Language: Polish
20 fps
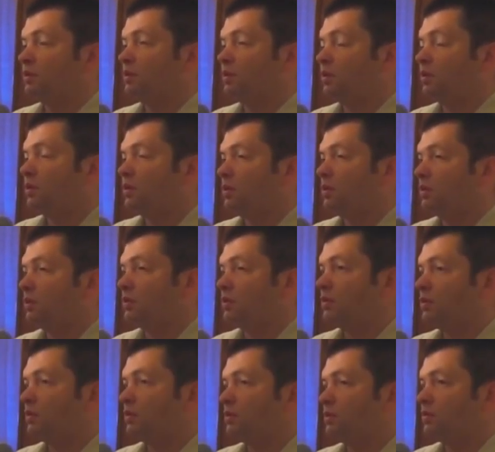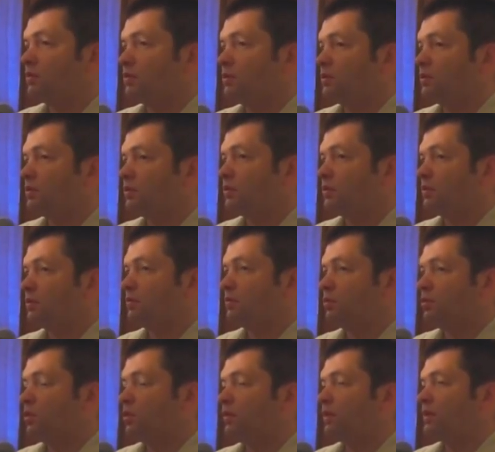to
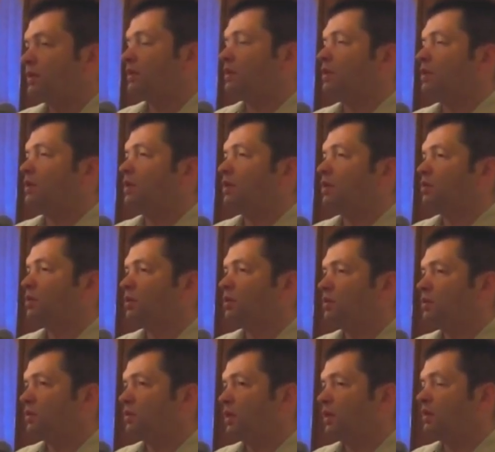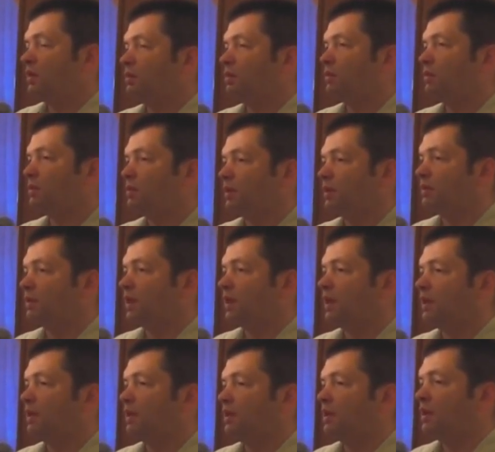budowa zadaszenia ruszy, do lada moment,
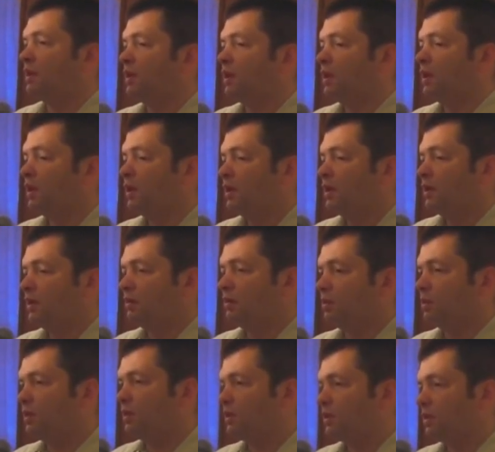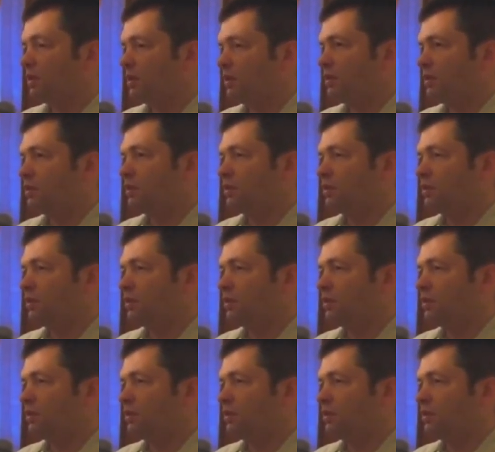prawda? I, i myślę, że